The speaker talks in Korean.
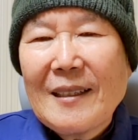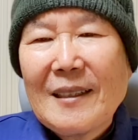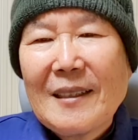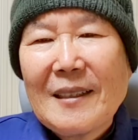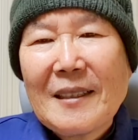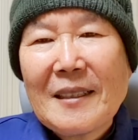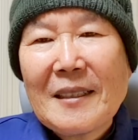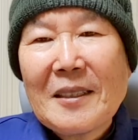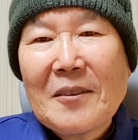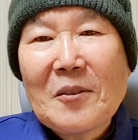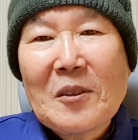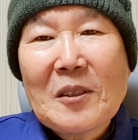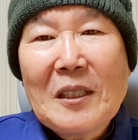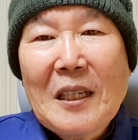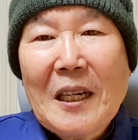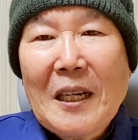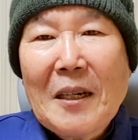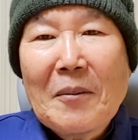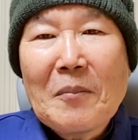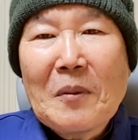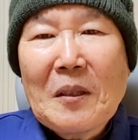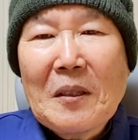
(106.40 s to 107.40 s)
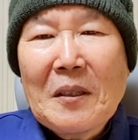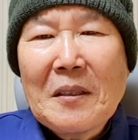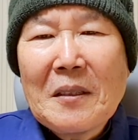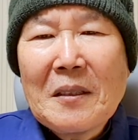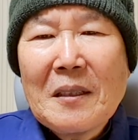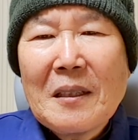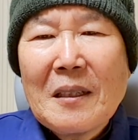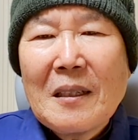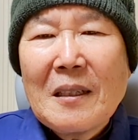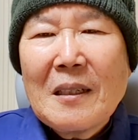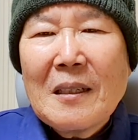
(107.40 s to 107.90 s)
그런데 우리
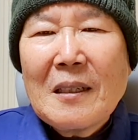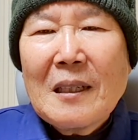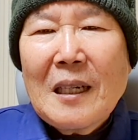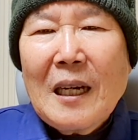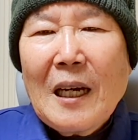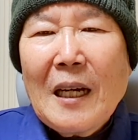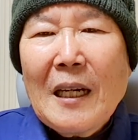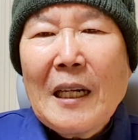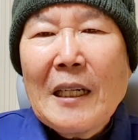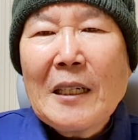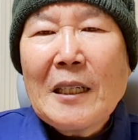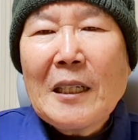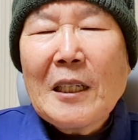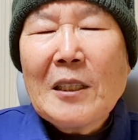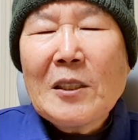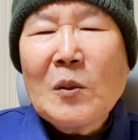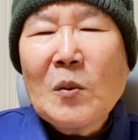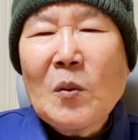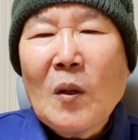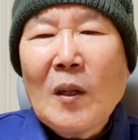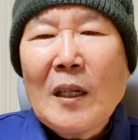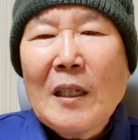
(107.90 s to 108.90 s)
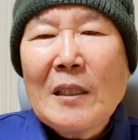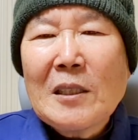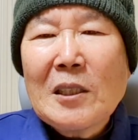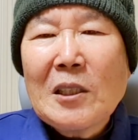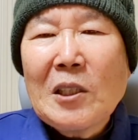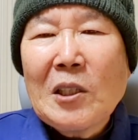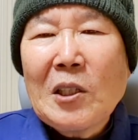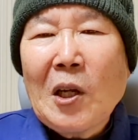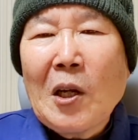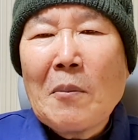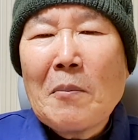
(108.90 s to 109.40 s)
사람들은 하나님께서
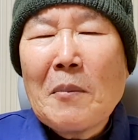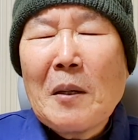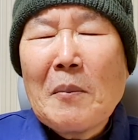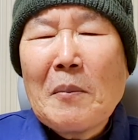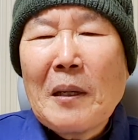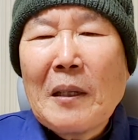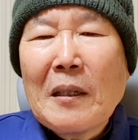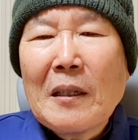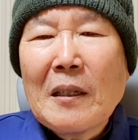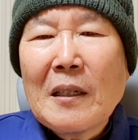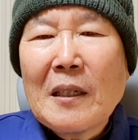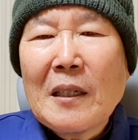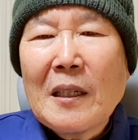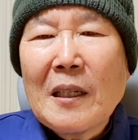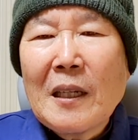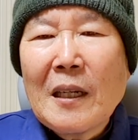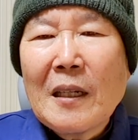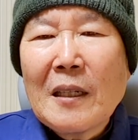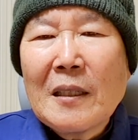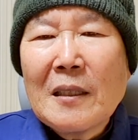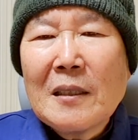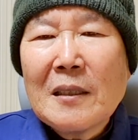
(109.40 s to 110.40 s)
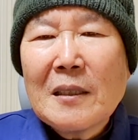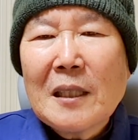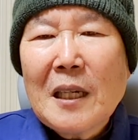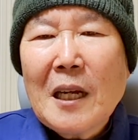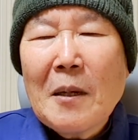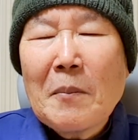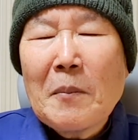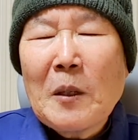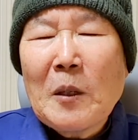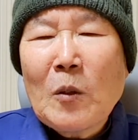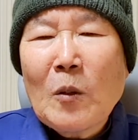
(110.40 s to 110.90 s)
원하시는 열매 맺는 일에는
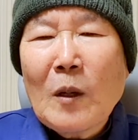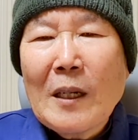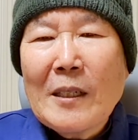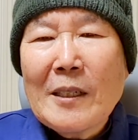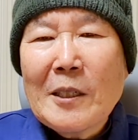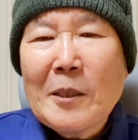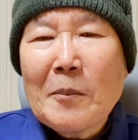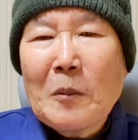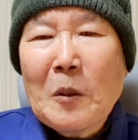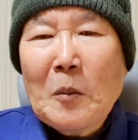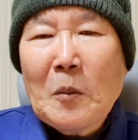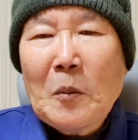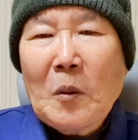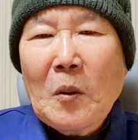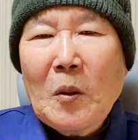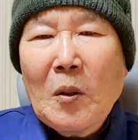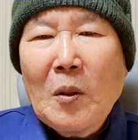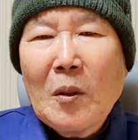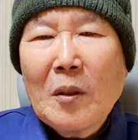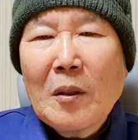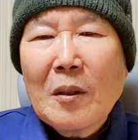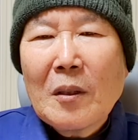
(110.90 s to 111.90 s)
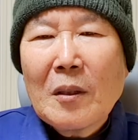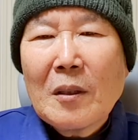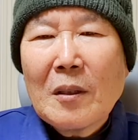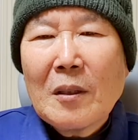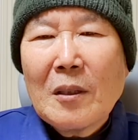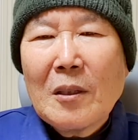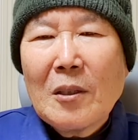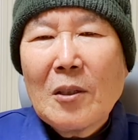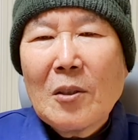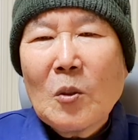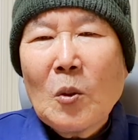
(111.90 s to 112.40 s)
삶에는 관심 없고
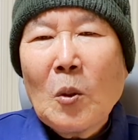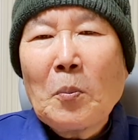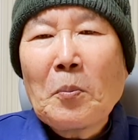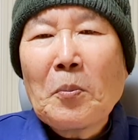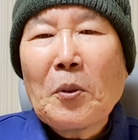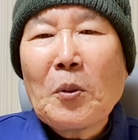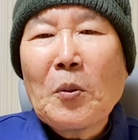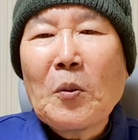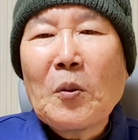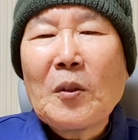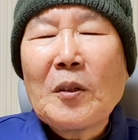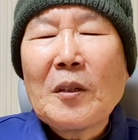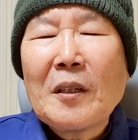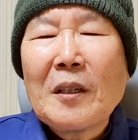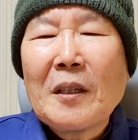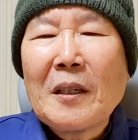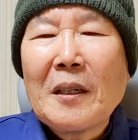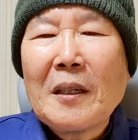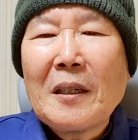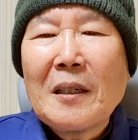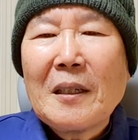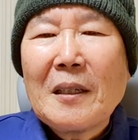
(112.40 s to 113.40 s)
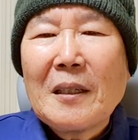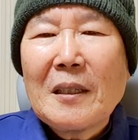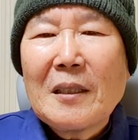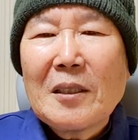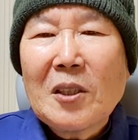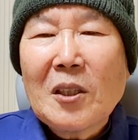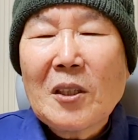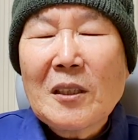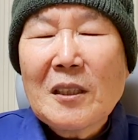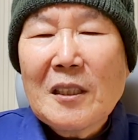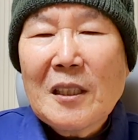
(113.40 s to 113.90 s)
꽃 피우는데
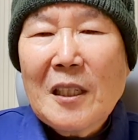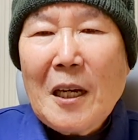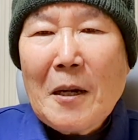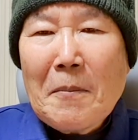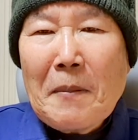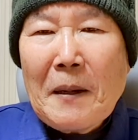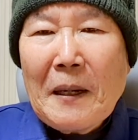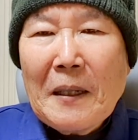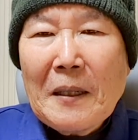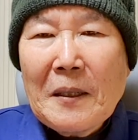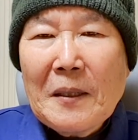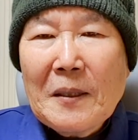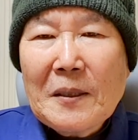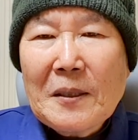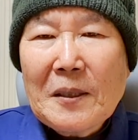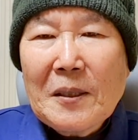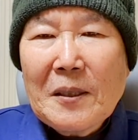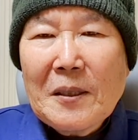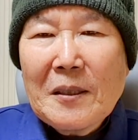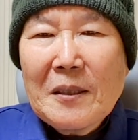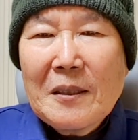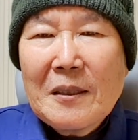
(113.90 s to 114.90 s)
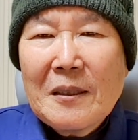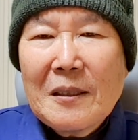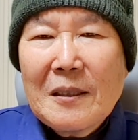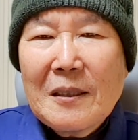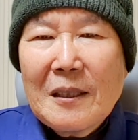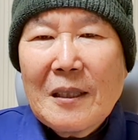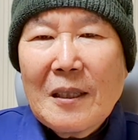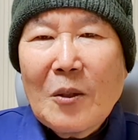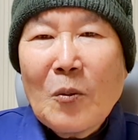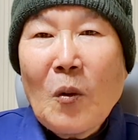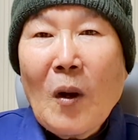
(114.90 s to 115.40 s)
정신 다 팔려서
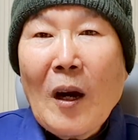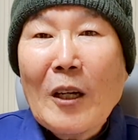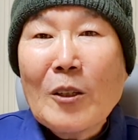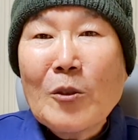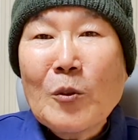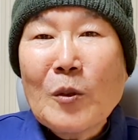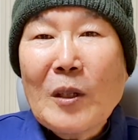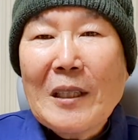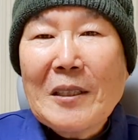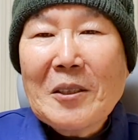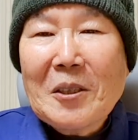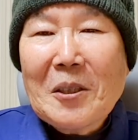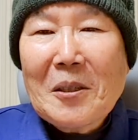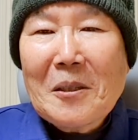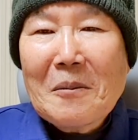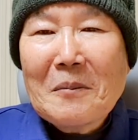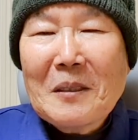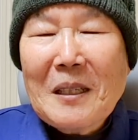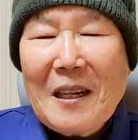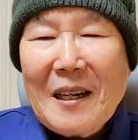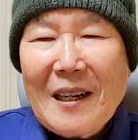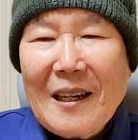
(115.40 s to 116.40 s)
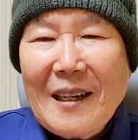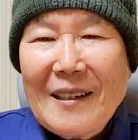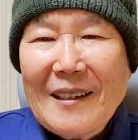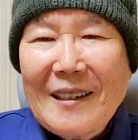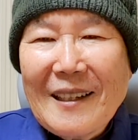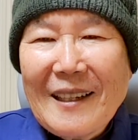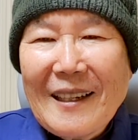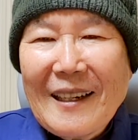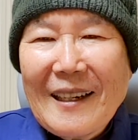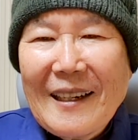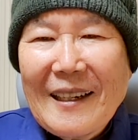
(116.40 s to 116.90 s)
아, 화류개처럼
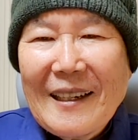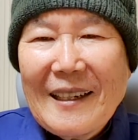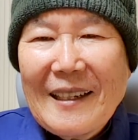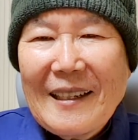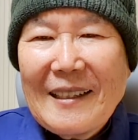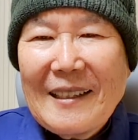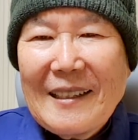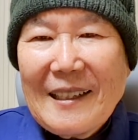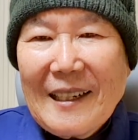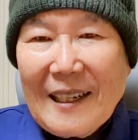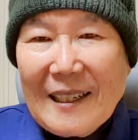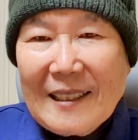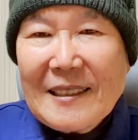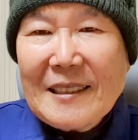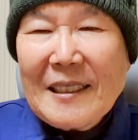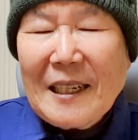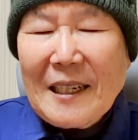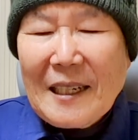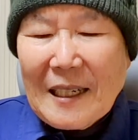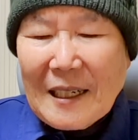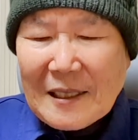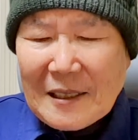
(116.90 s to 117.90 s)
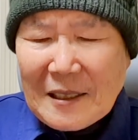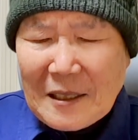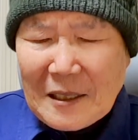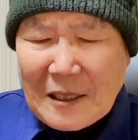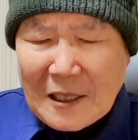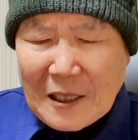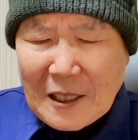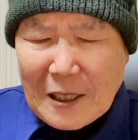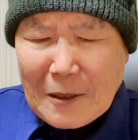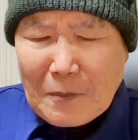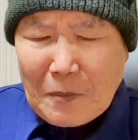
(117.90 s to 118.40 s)
살아간다. 하는
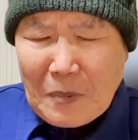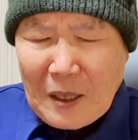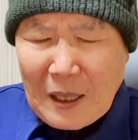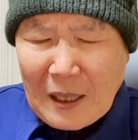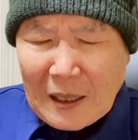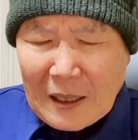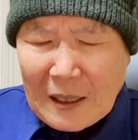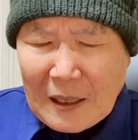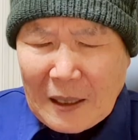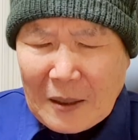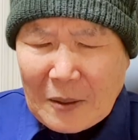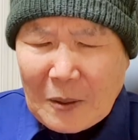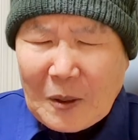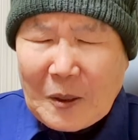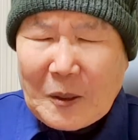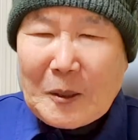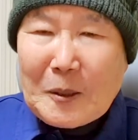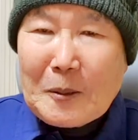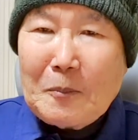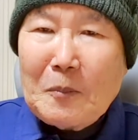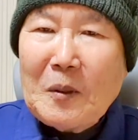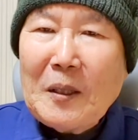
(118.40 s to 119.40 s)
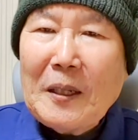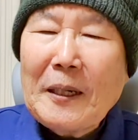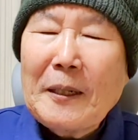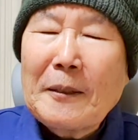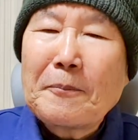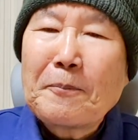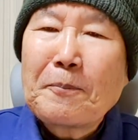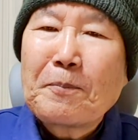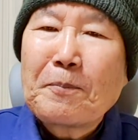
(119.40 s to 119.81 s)
생각을 깊이 하게 되었습니다.